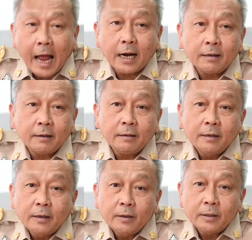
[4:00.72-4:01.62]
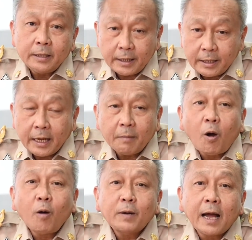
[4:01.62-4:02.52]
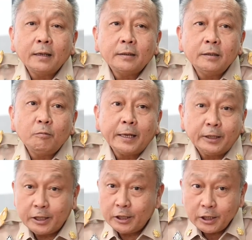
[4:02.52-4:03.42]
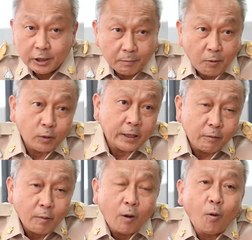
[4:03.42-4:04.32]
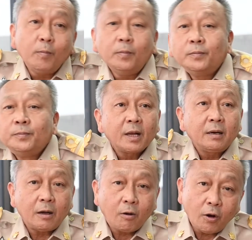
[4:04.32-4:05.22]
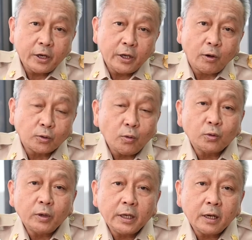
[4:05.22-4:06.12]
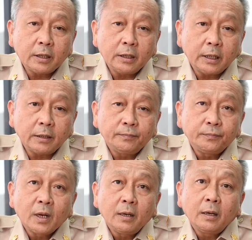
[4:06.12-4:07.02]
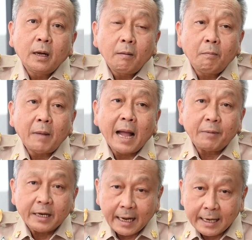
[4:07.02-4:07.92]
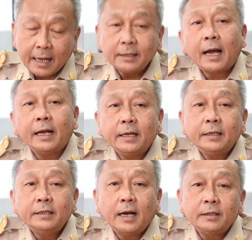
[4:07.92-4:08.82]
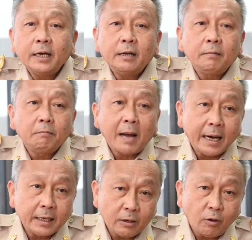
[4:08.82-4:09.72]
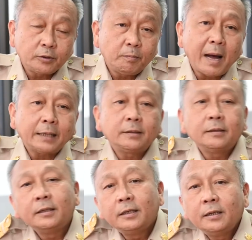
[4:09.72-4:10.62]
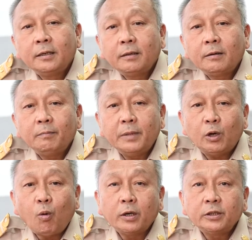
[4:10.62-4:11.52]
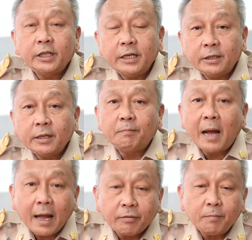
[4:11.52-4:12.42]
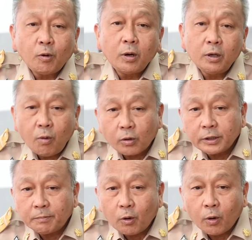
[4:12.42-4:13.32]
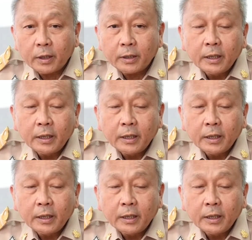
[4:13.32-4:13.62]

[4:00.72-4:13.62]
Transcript: งานเลยดีเดย์พร้อมกันคือวันที่ 26 ธันวาคม แล้วข้อดีของตู้ตัวนี้ก็คือ 1 มาเป็นคณะใหญ่อย่างเช่น มา 1 รถบัส มีคน 40 50 คนหรือ 60 คน